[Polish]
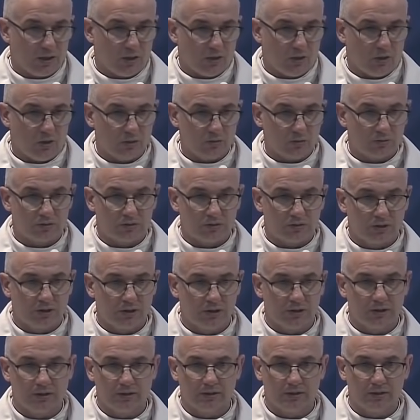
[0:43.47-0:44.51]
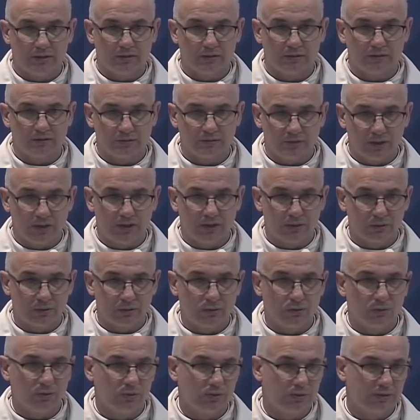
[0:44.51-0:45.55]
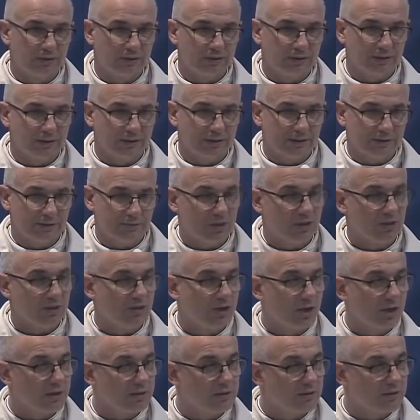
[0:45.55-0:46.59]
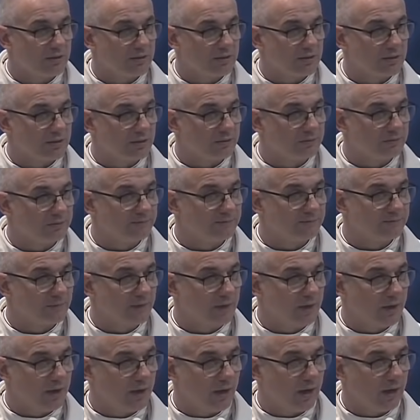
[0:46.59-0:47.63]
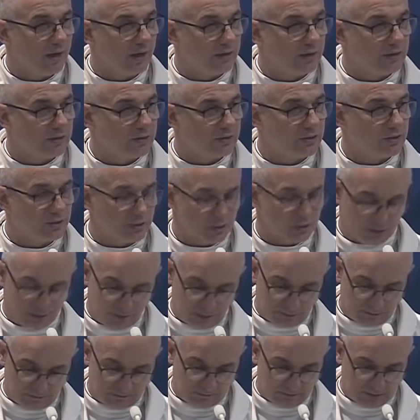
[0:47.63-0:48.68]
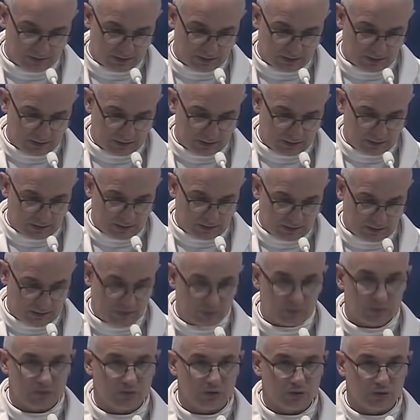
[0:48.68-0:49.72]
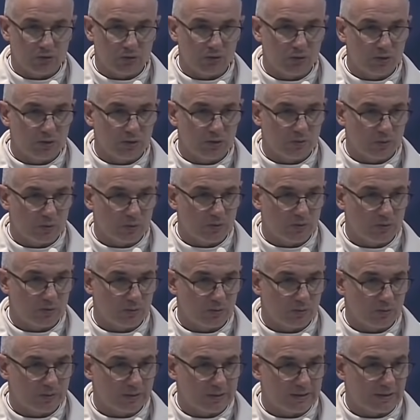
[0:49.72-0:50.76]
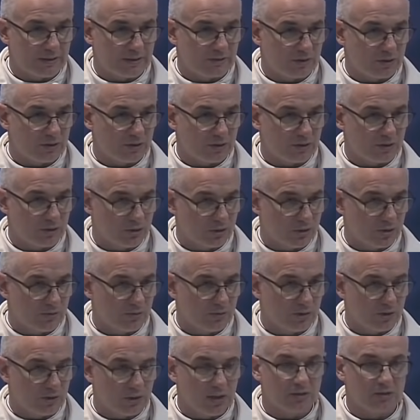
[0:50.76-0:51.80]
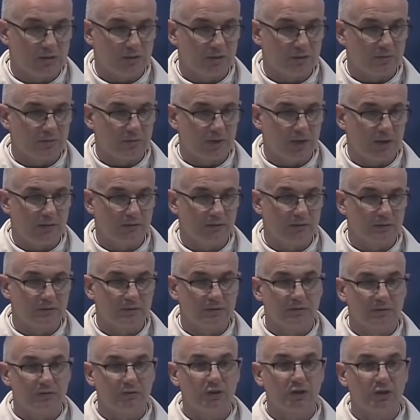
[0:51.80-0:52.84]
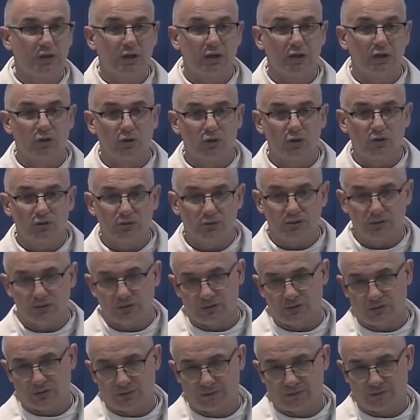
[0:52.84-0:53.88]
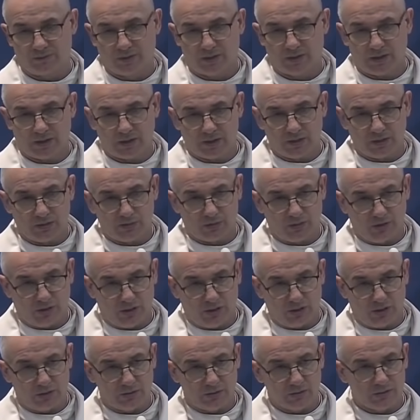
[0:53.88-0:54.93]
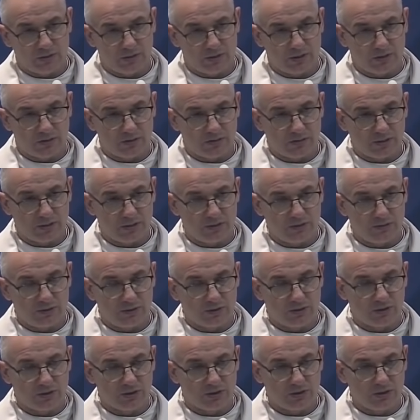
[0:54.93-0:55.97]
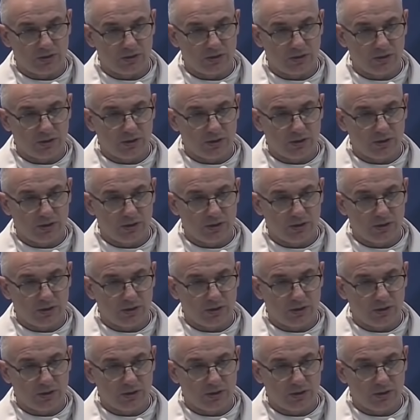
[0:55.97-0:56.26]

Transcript: od wielu miesięcy, ale dzisiaj chcemy w szczególny sposób zawierzyć siebie, nasze sprawy, wynagrodzić niepokalanemu sercu Najświętszej